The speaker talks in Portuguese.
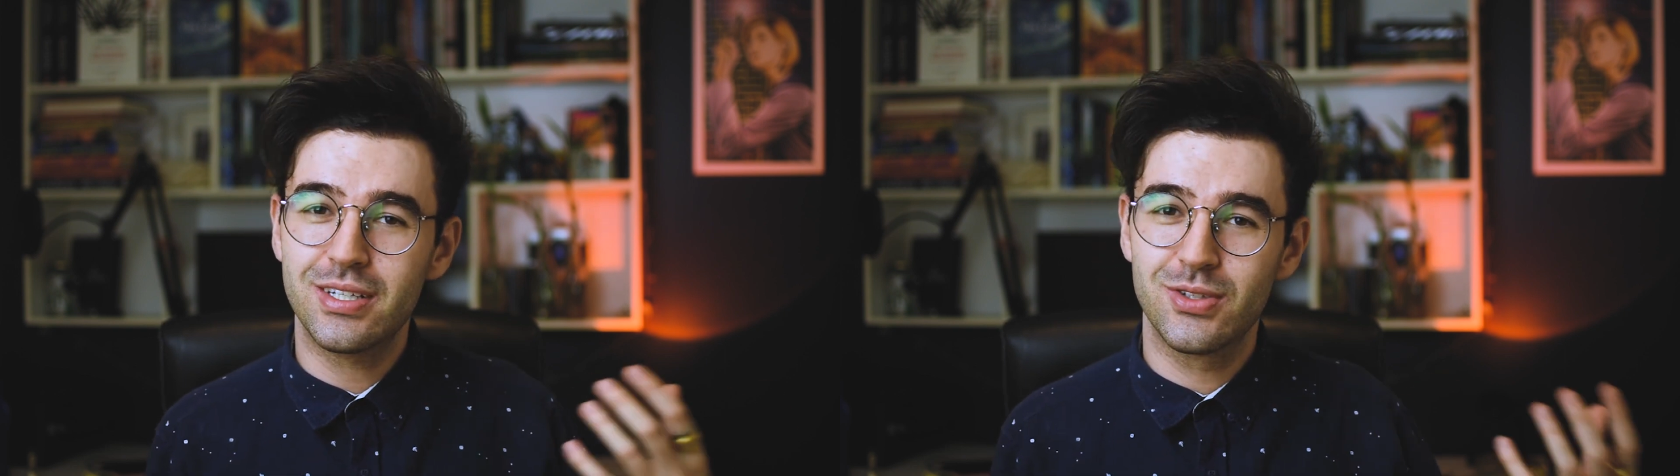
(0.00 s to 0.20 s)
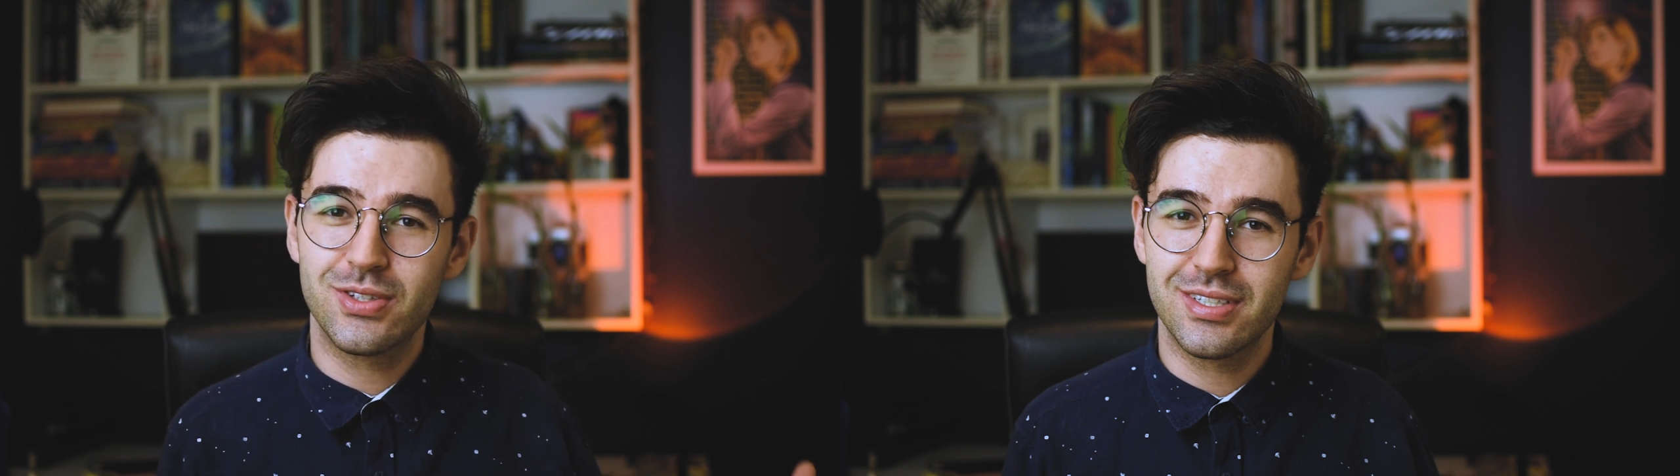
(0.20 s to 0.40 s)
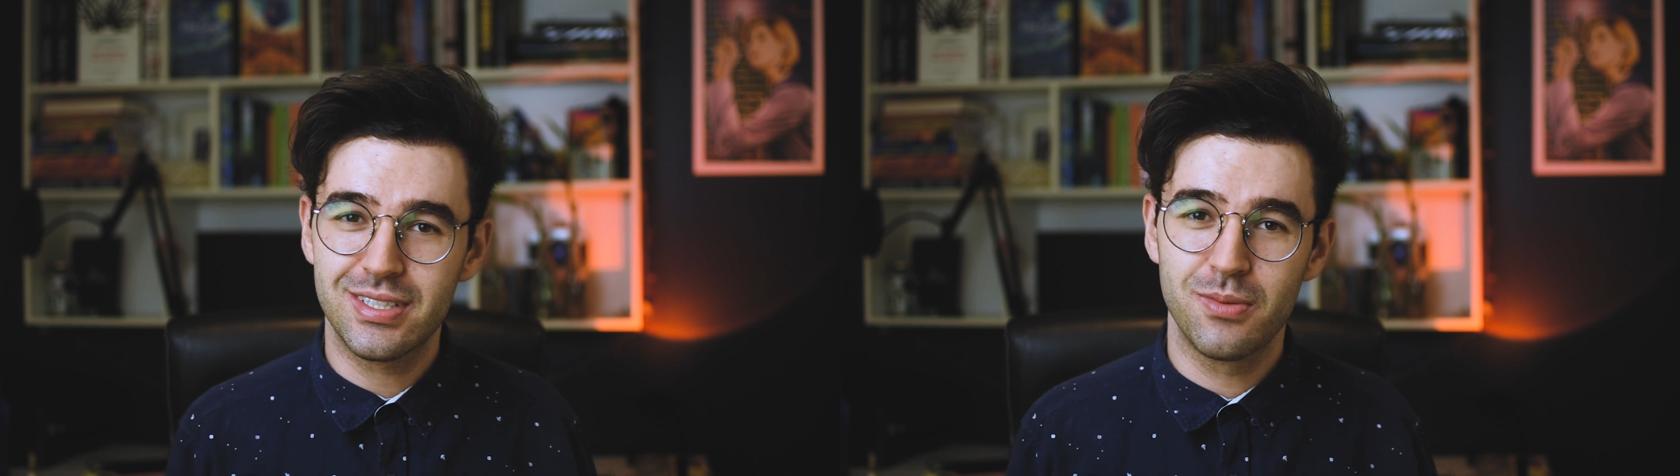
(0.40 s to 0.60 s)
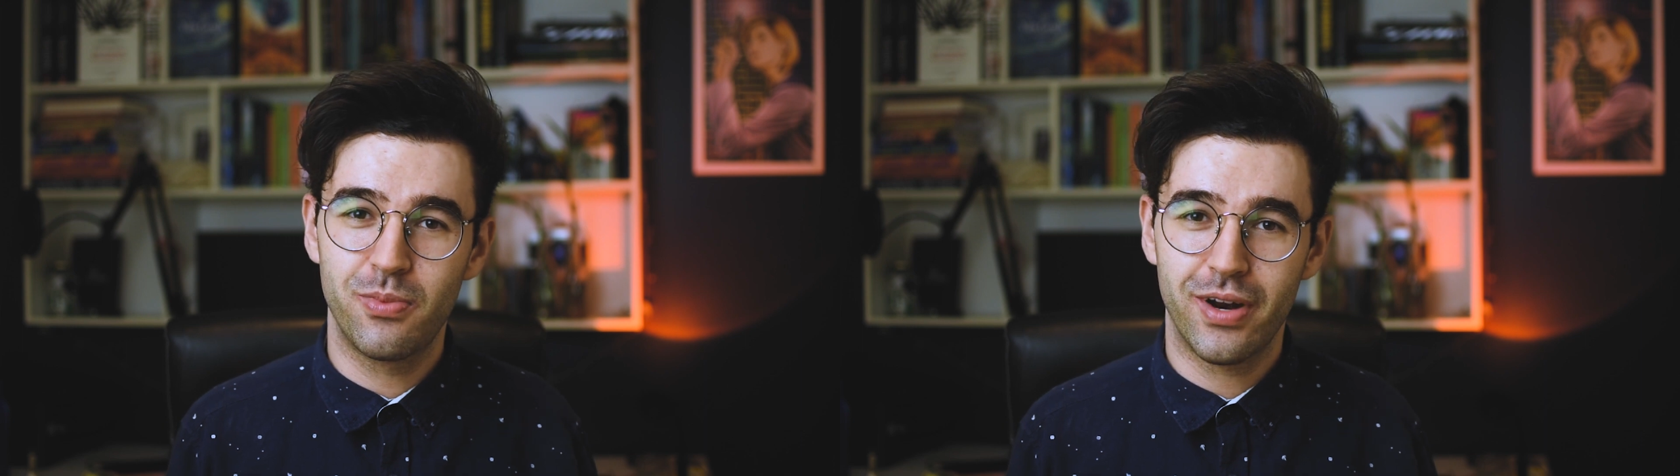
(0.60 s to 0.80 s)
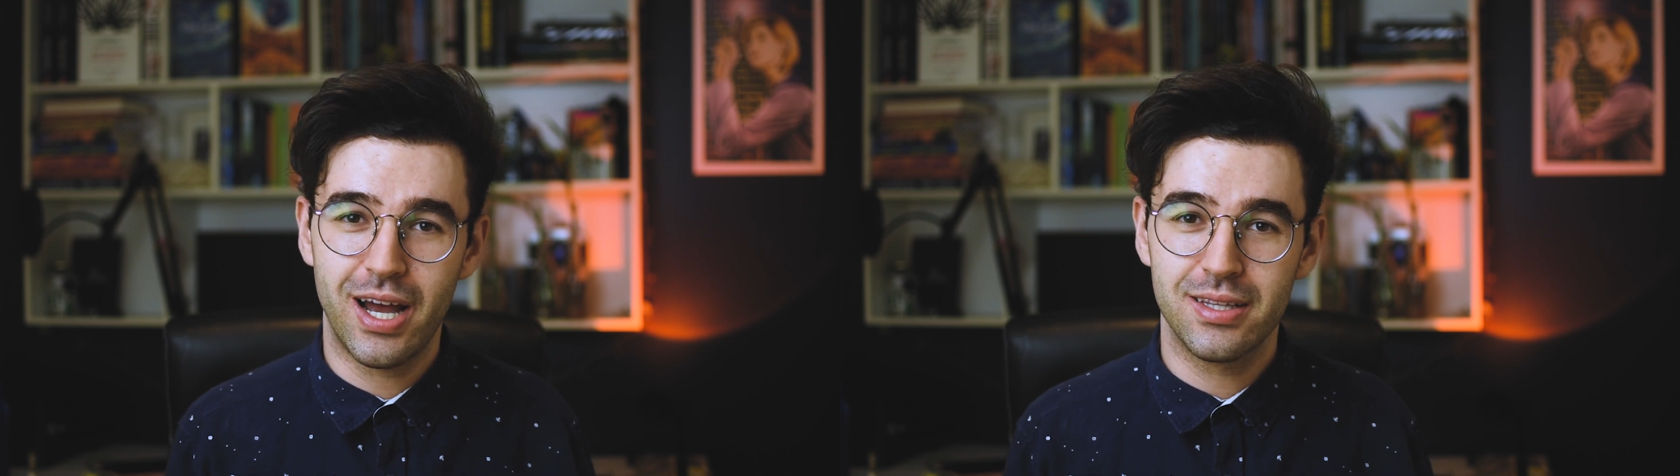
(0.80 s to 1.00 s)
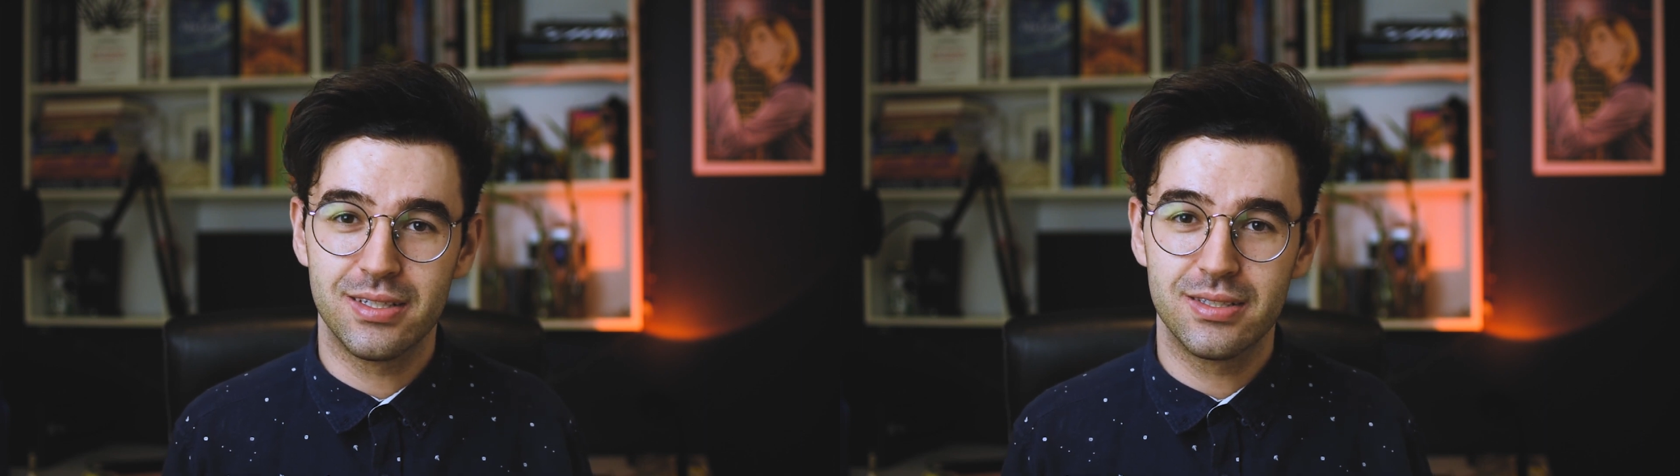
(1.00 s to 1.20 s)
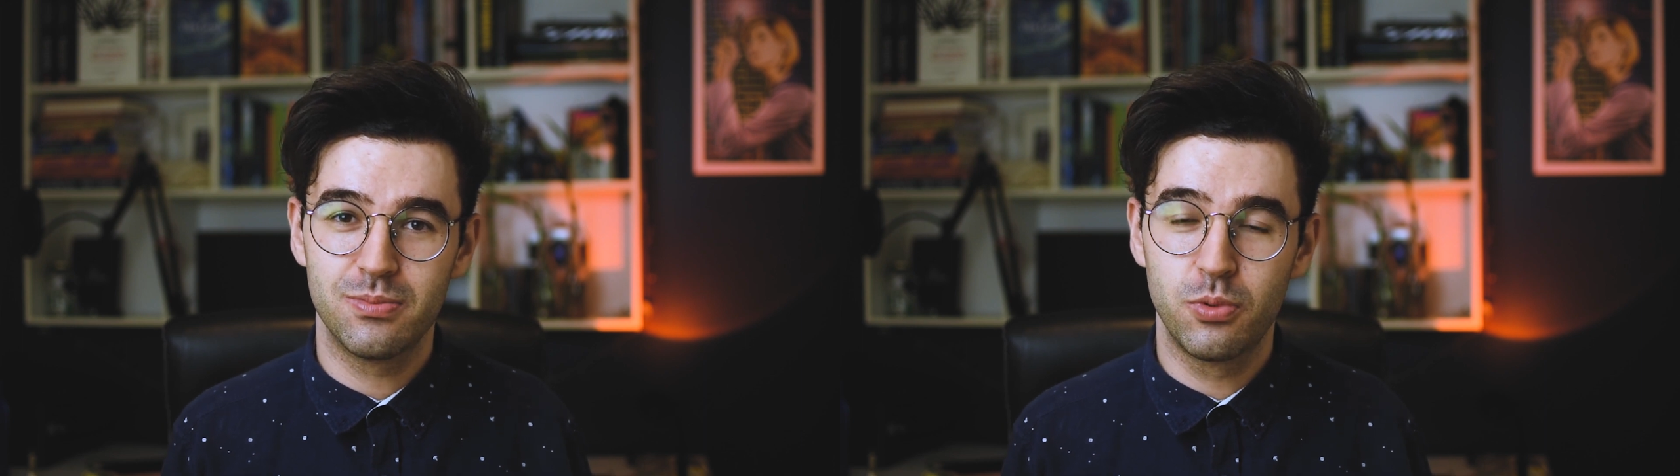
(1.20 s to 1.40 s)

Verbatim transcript: as outras temporadas,